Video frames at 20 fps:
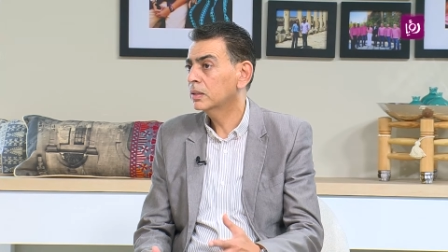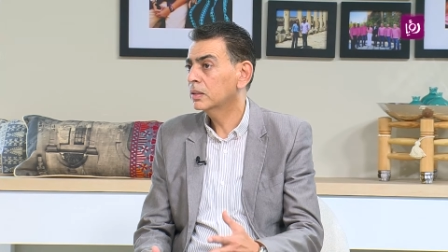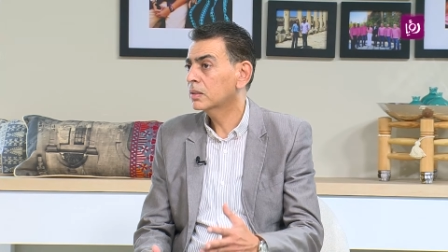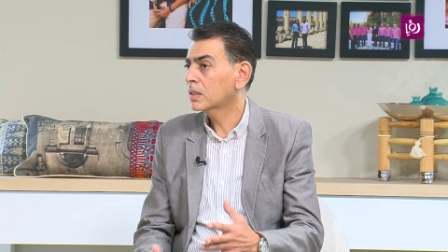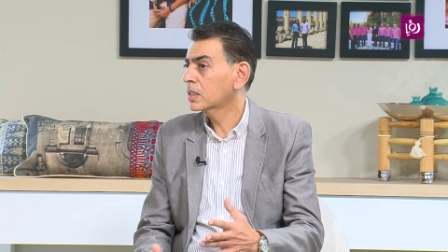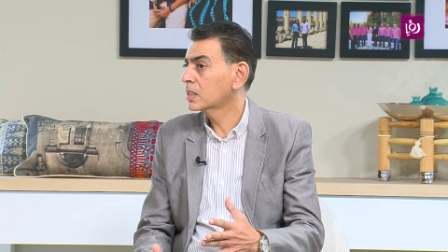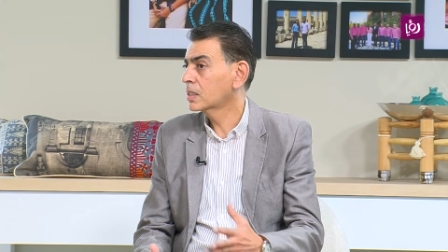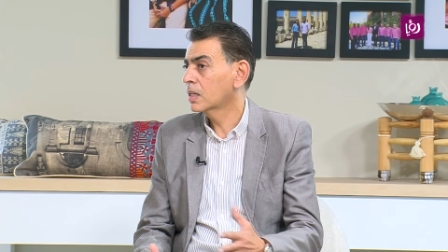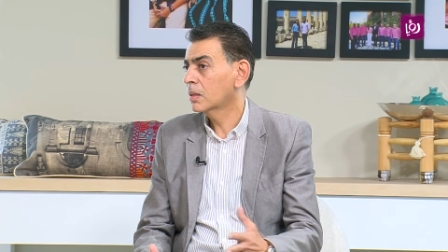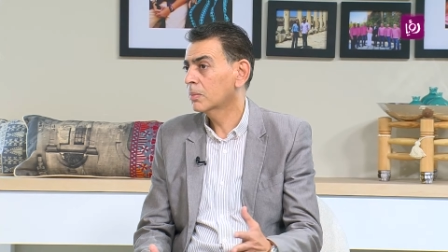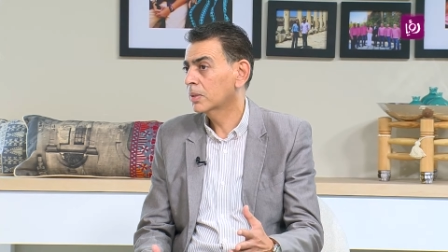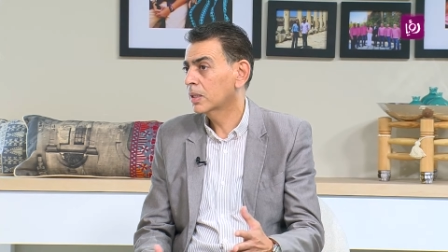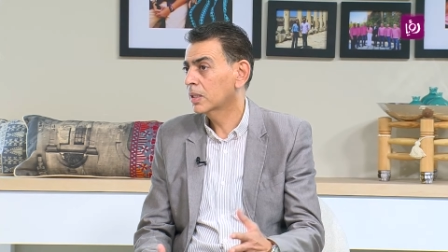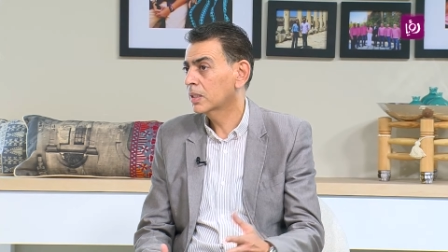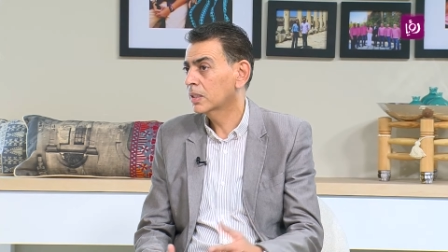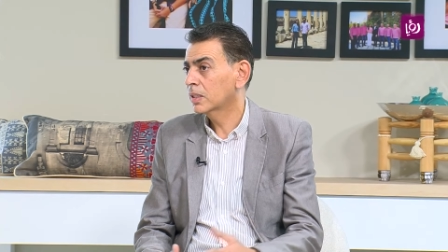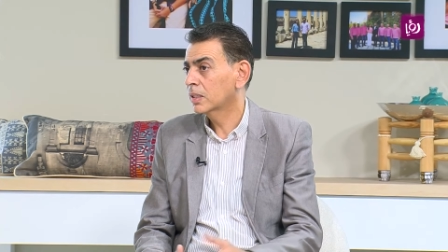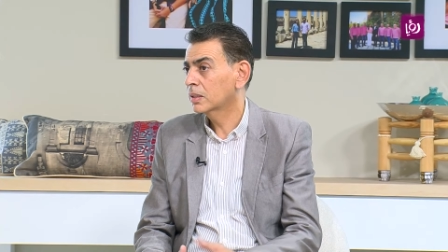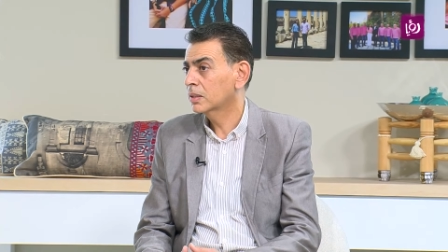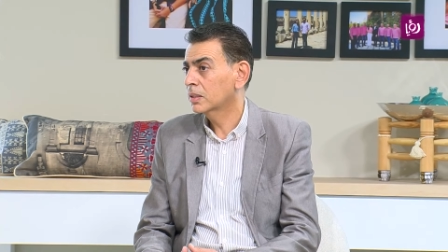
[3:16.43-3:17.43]
رسام
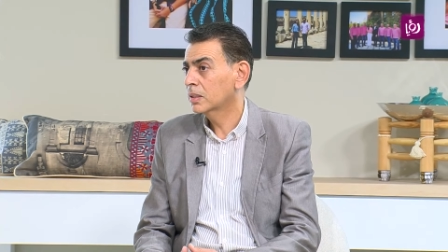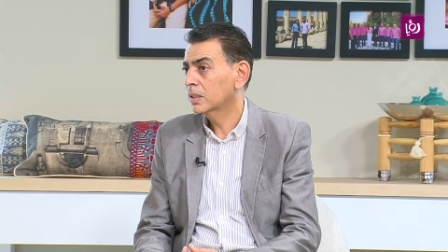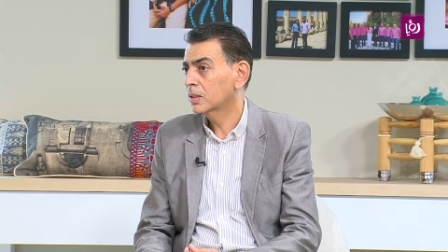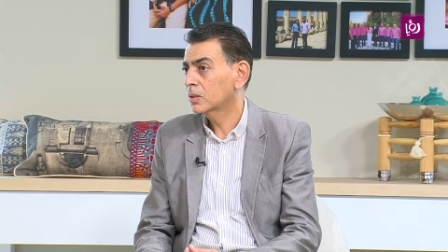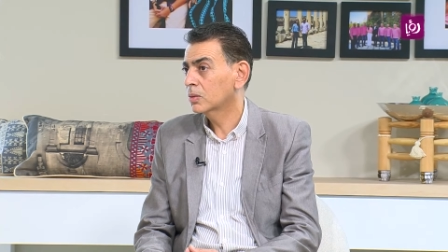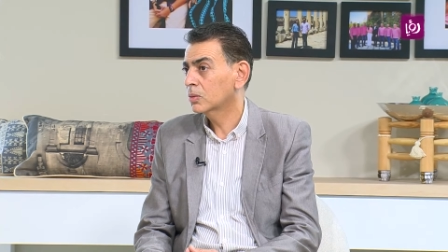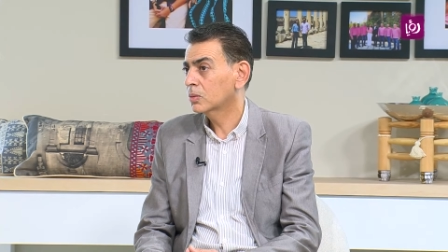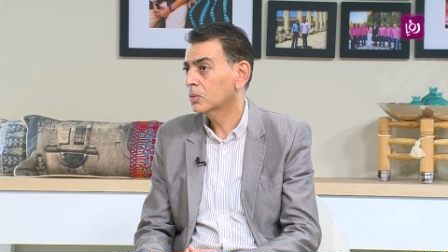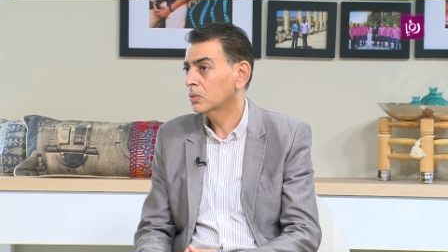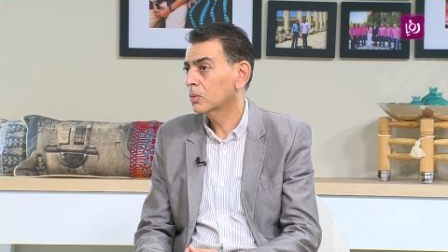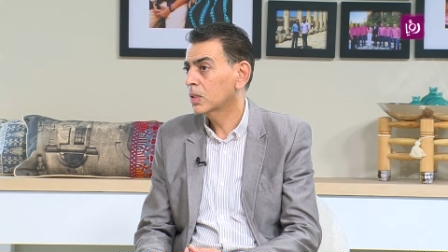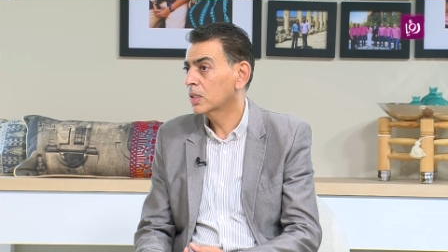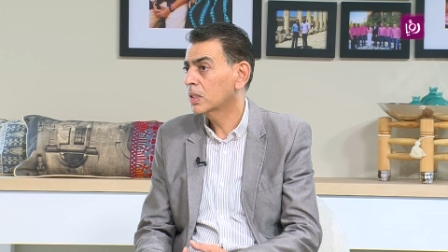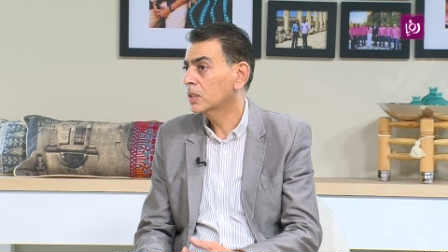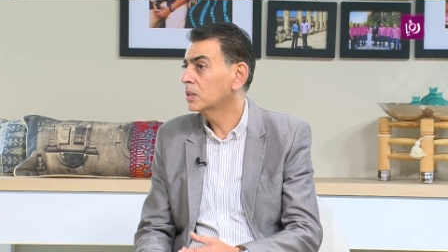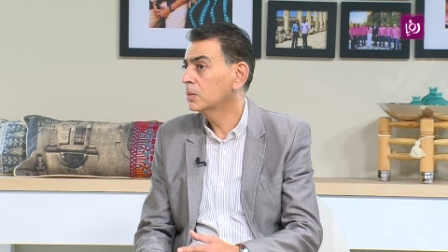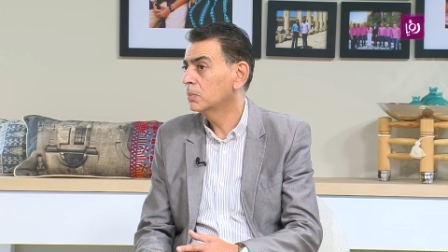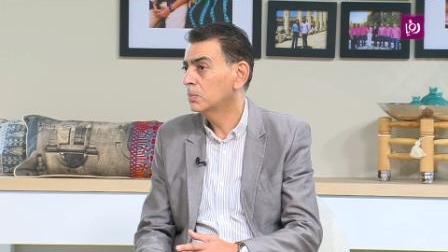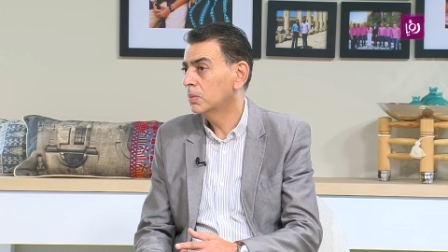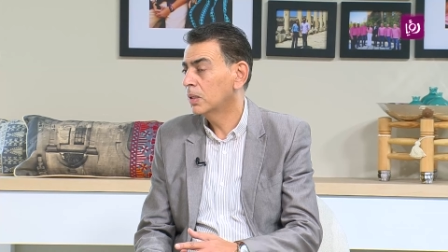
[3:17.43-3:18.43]
كاريكاتير
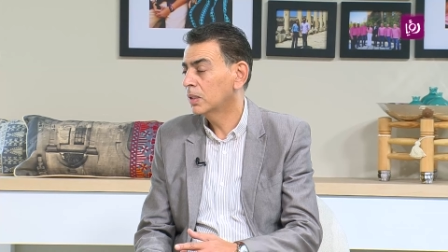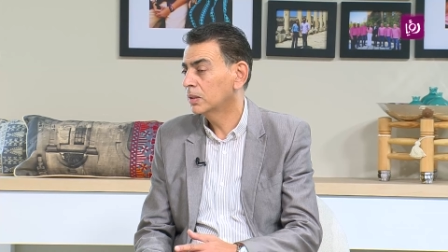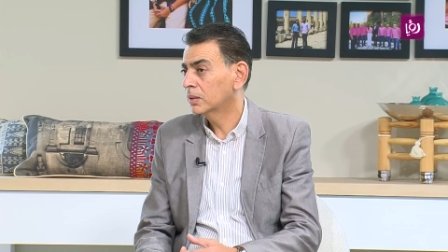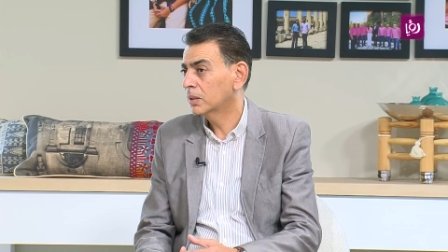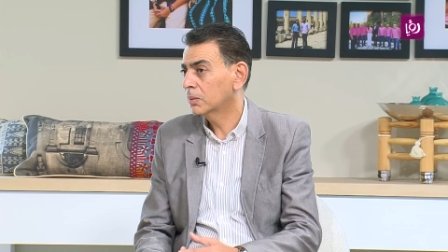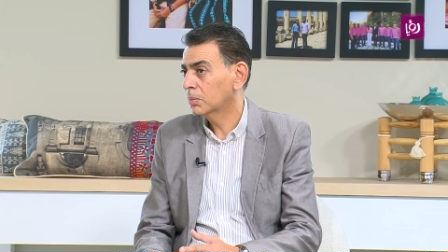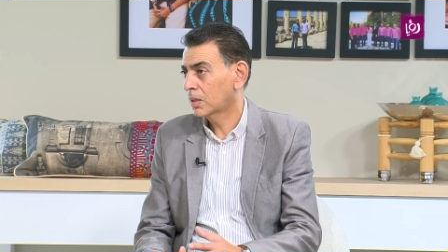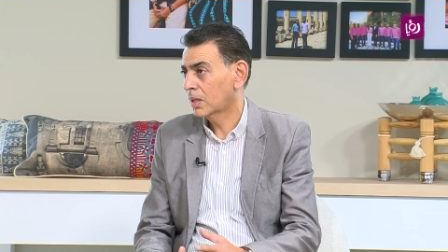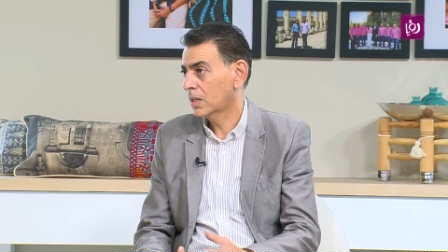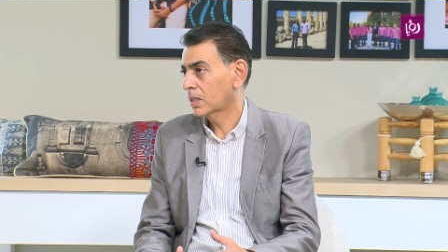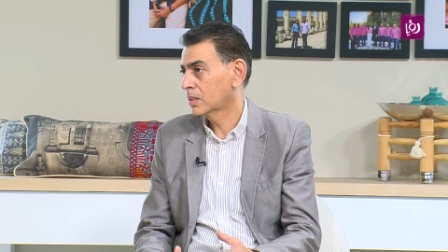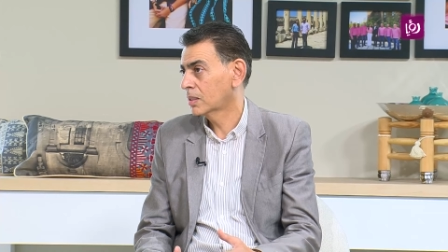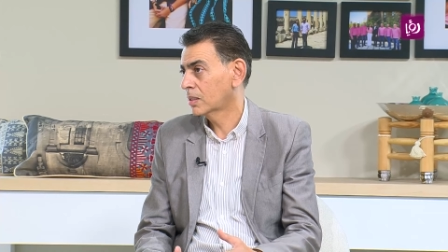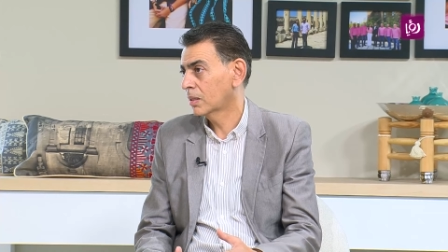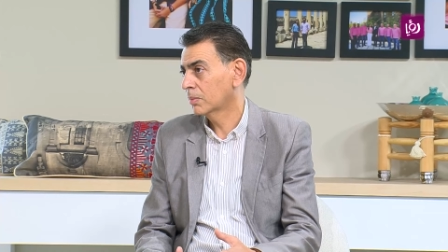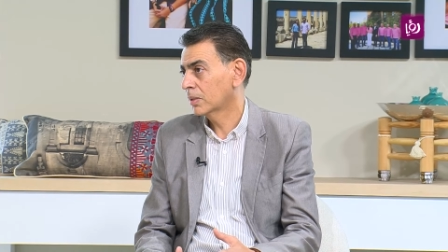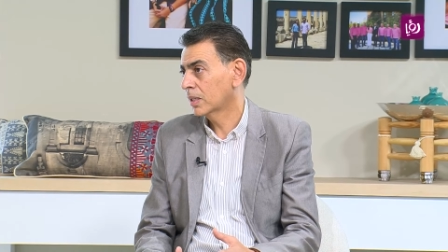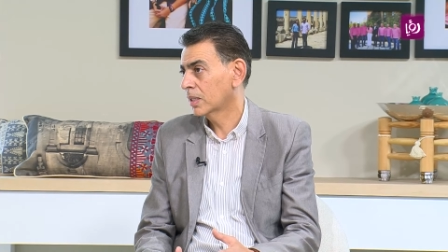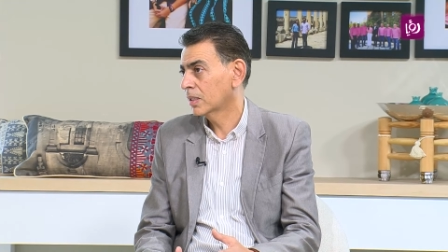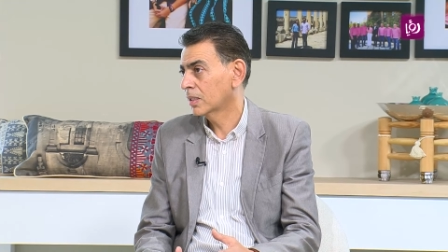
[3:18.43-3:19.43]
ويجب ان تبقى
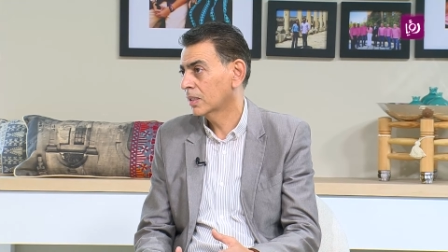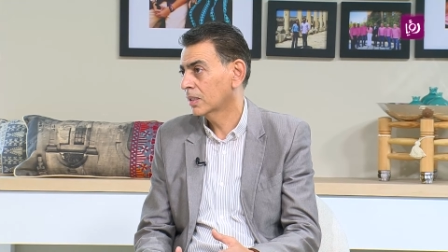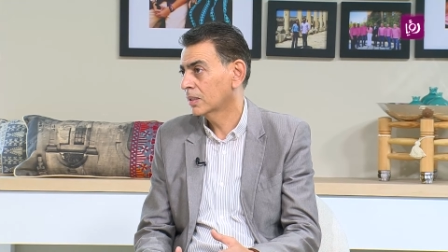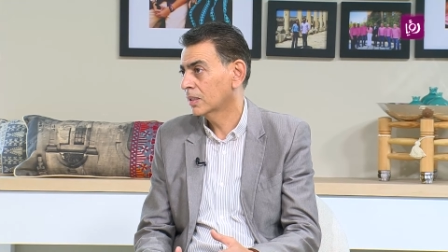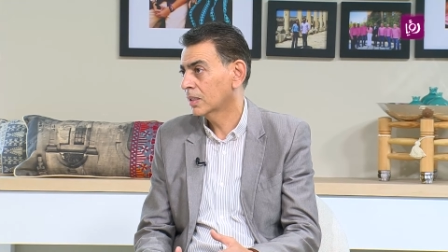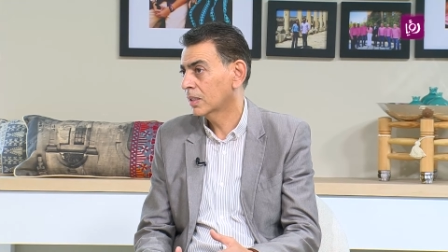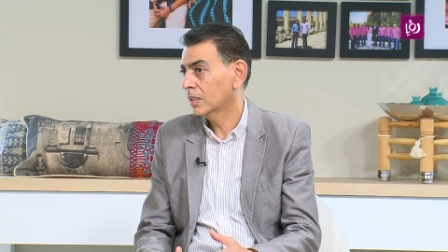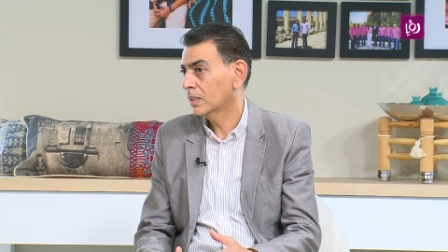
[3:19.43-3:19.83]
رسام كاريكاتير